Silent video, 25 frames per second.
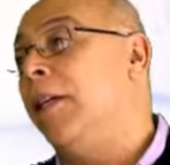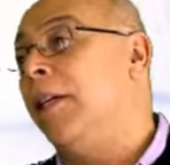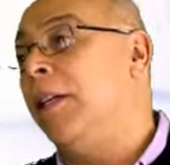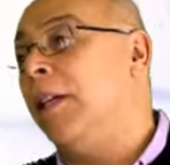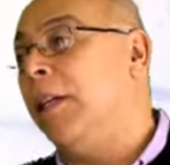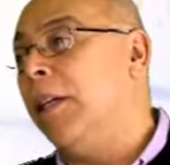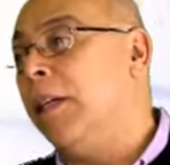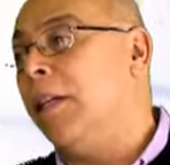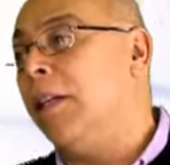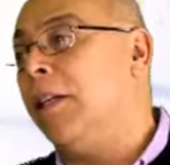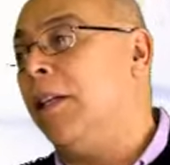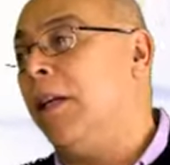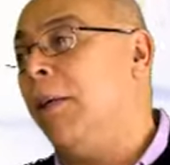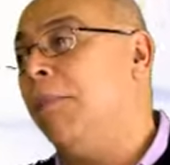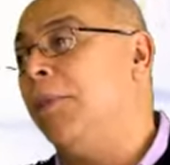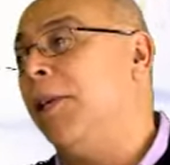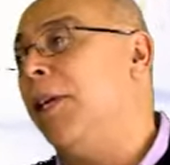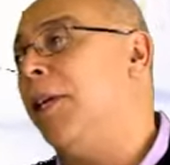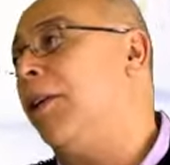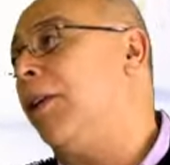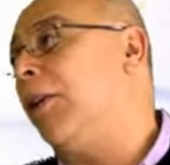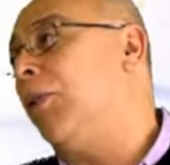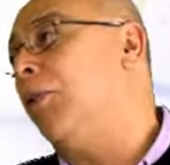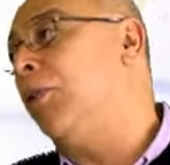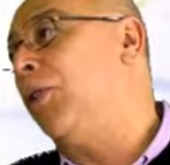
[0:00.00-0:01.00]
y
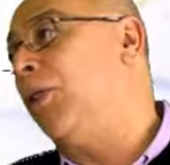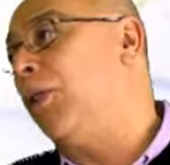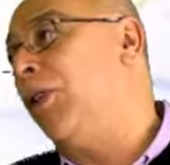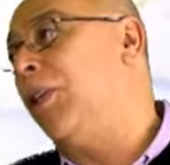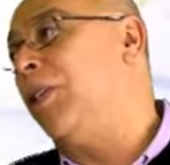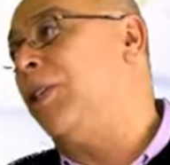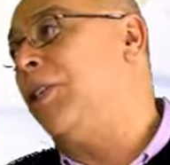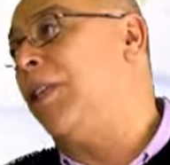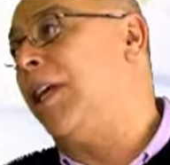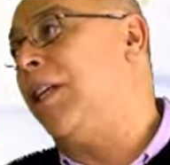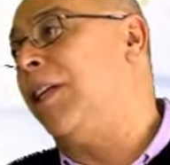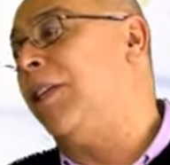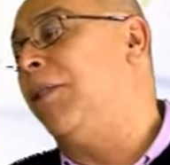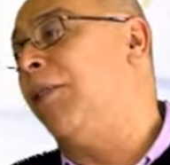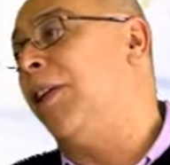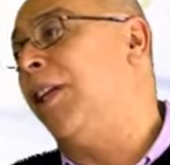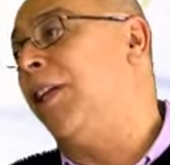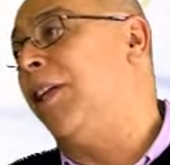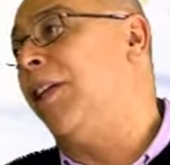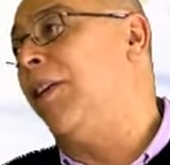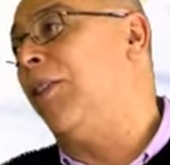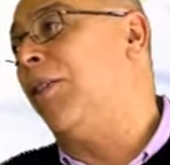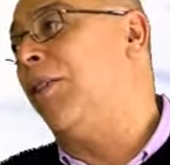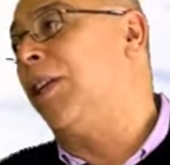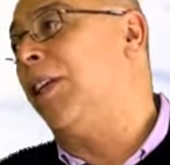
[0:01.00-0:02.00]
también reuniones a
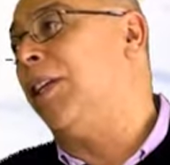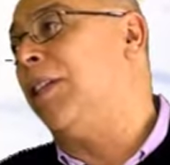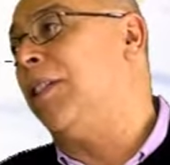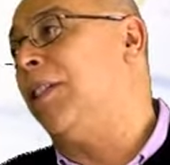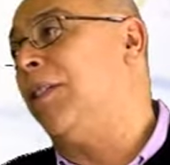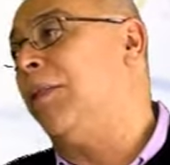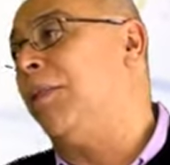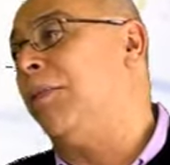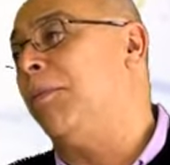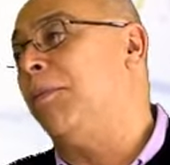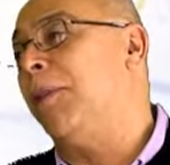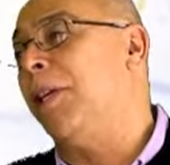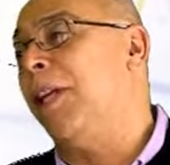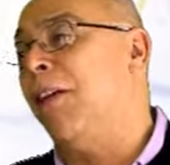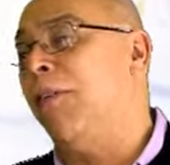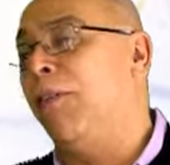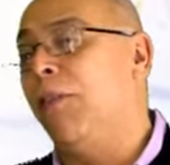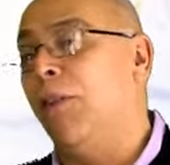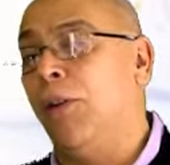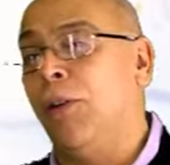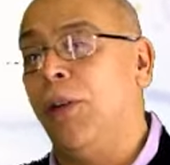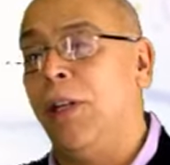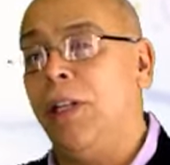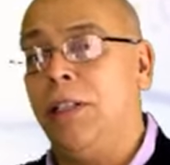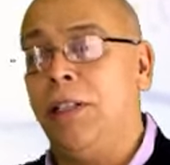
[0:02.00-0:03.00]
nivel de lo que es
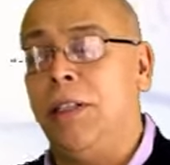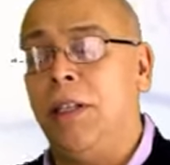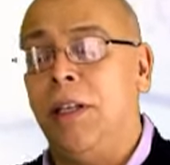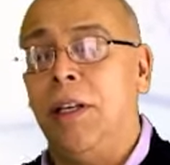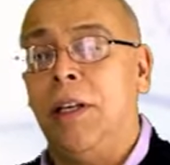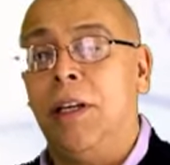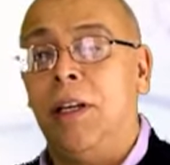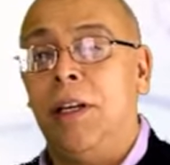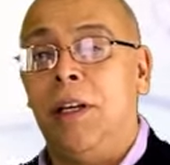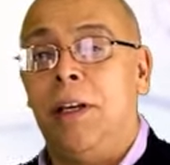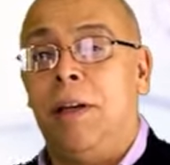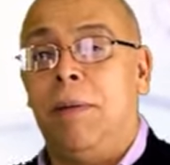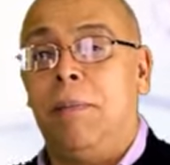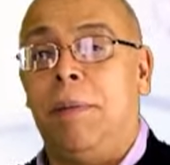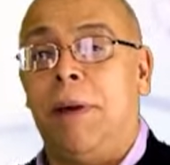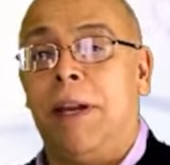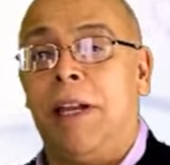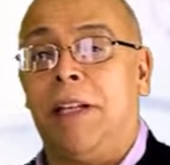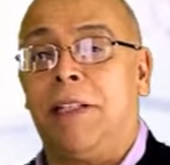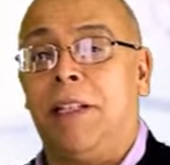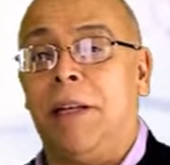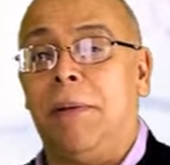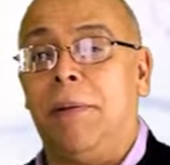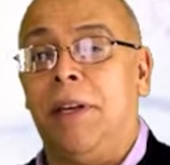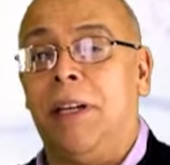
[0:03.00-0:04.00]
Miraflores
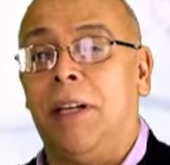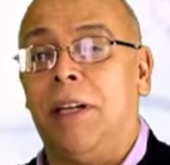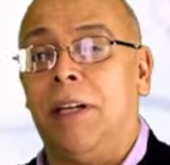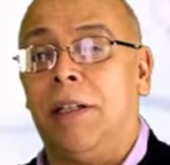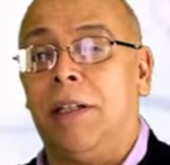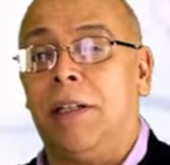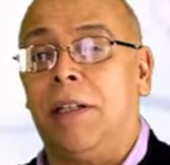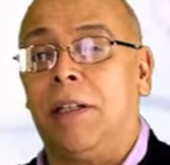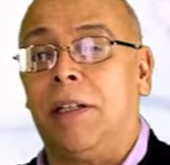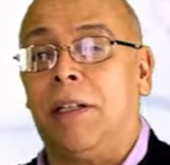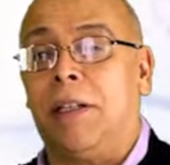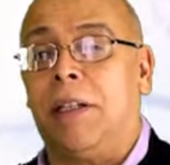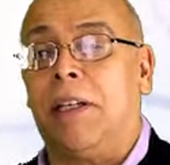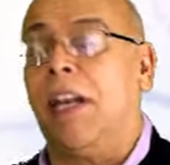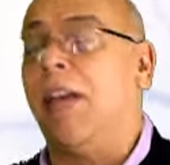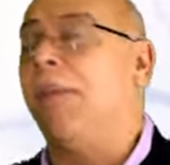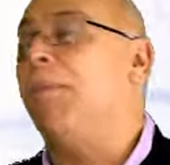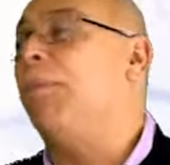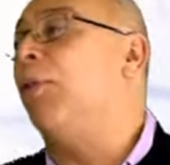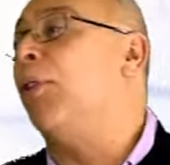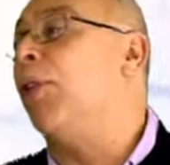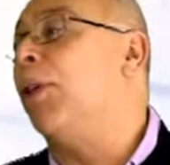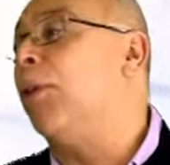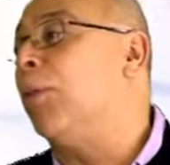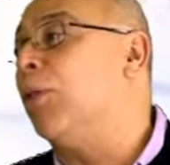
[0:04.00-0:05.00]
para saber
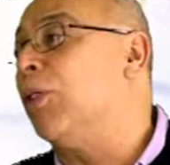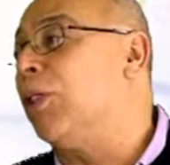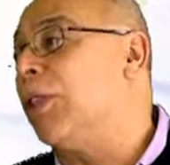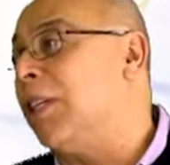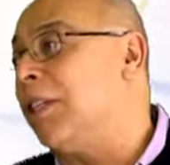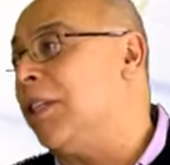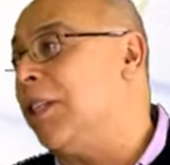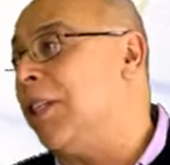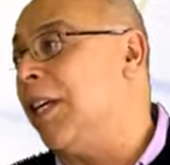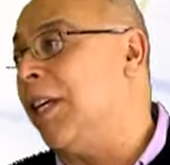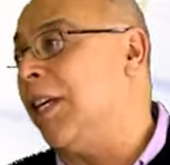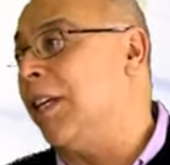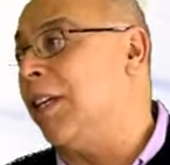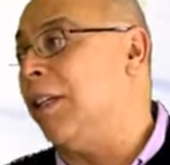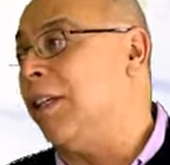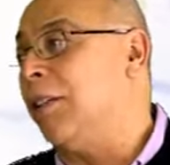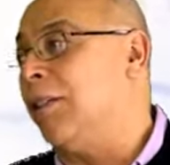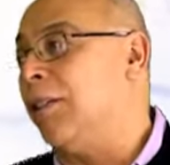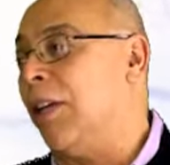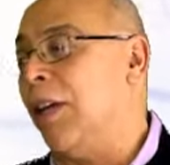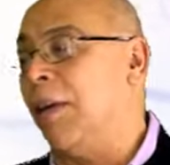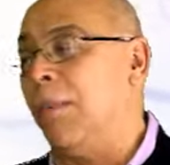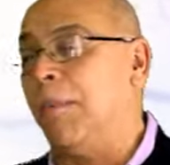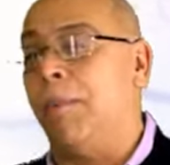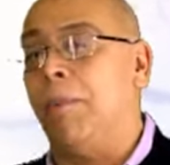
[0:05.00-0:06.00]
¿Qué podemos hacer
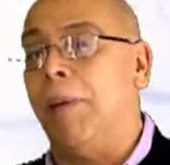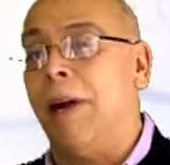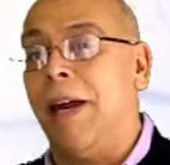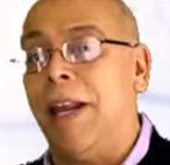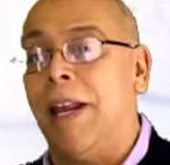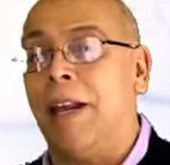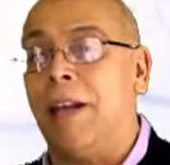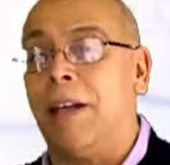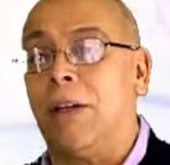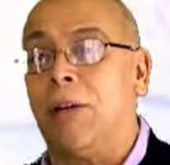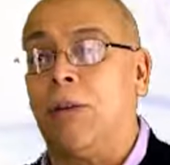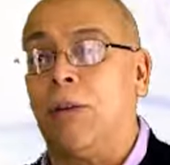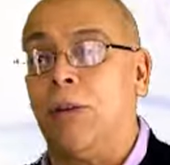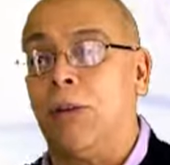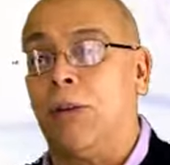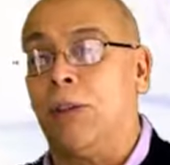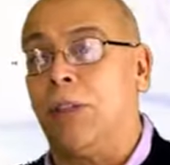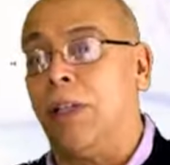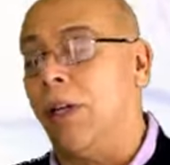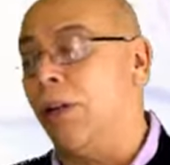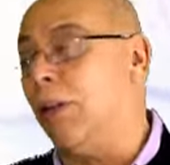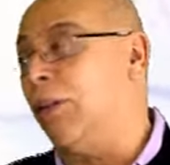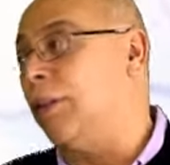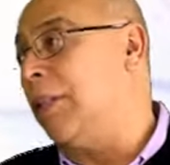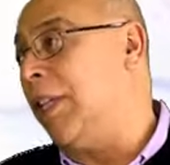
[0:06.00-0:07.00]
para
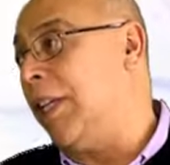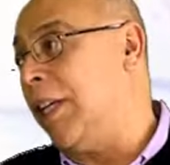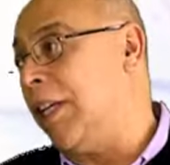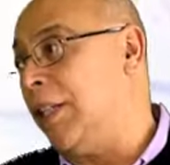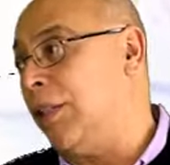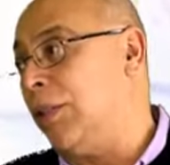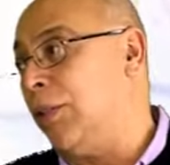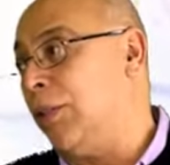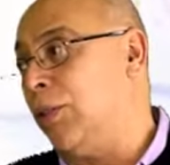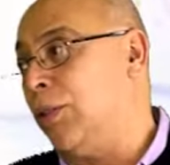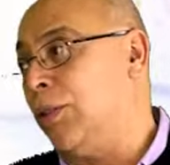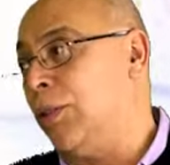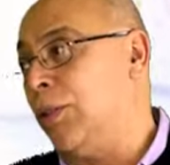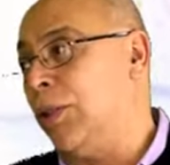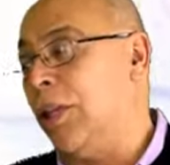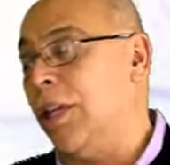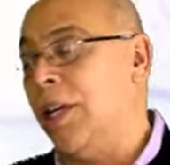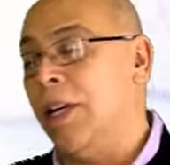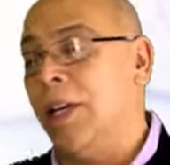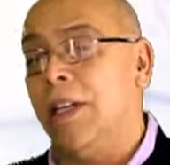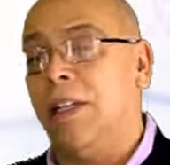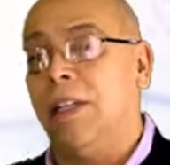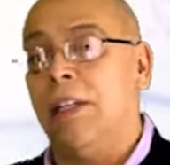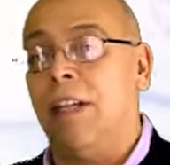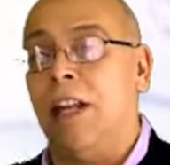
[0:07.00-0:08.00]
reconocer los derechos
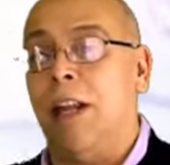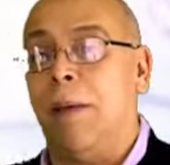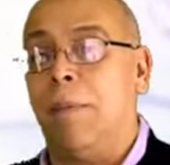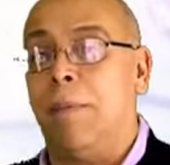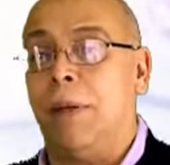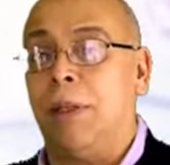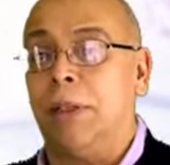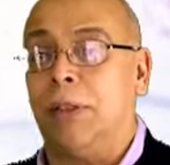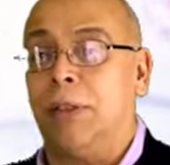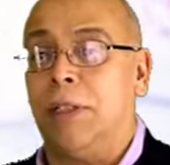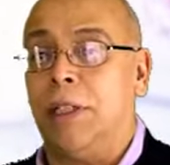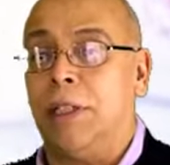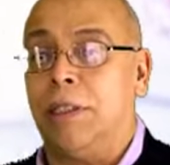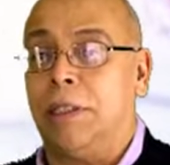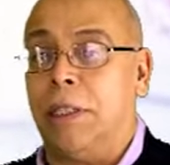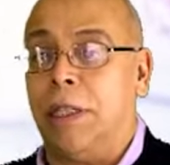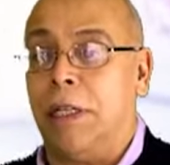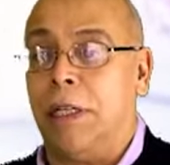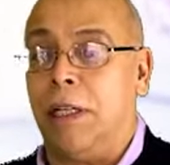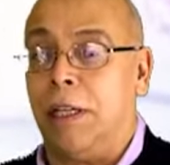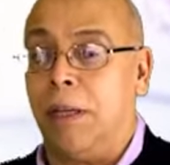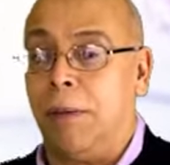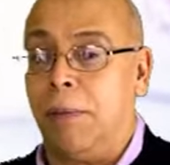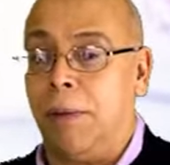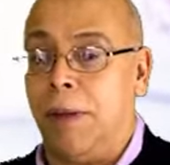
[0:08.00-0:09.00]
de las personas
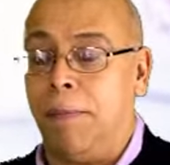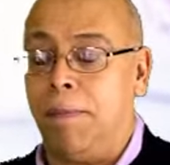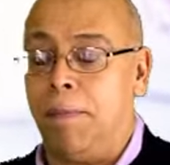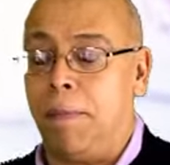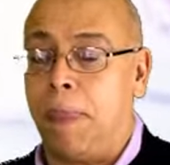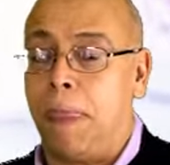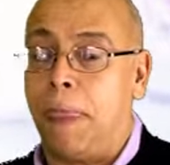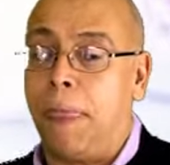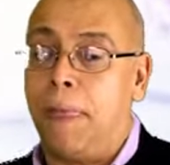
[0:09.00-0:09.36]
TLGB?